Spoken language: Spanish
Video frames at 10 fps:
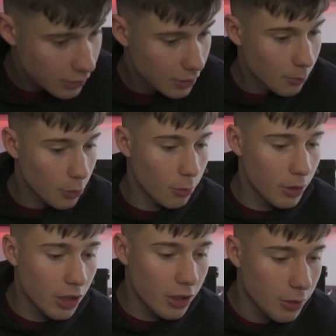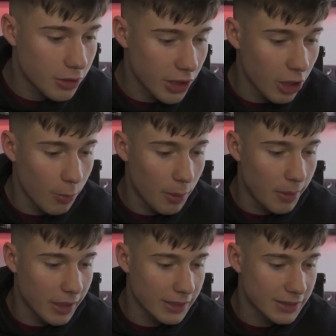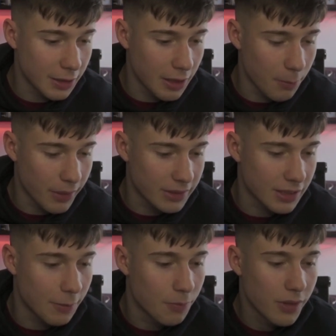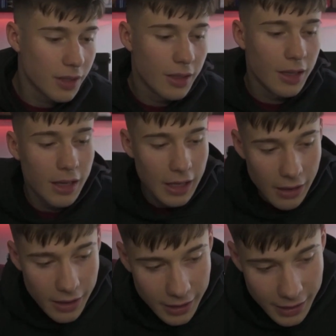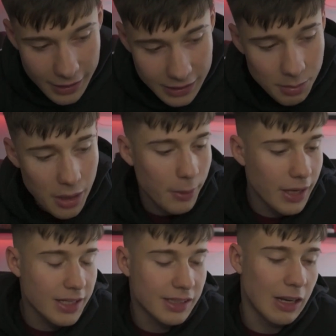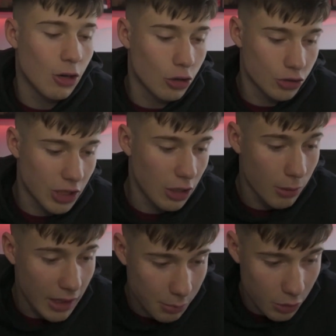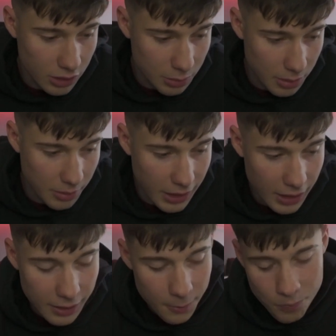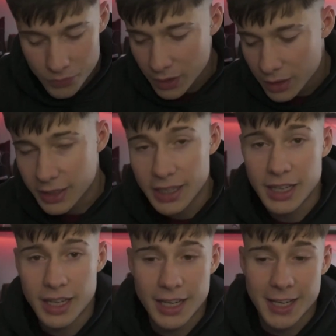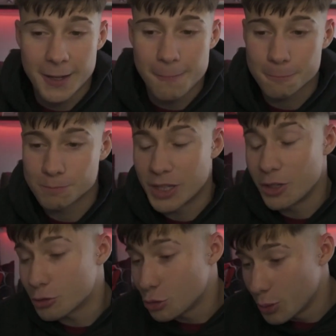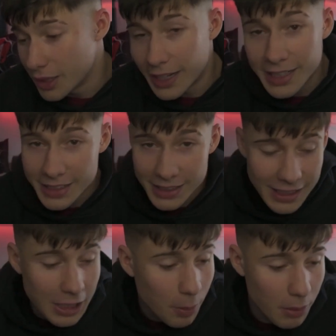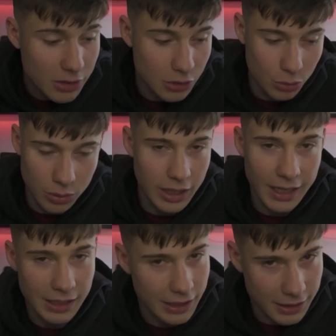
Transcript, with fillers: Pero Milei llegó, papá, que sé, ¿qué pasa? A ver, el tema de Milei ya lo, ya lo hablamos, el tema de Milei. Que en octubre gane quien gane, el país va a ser una guerra.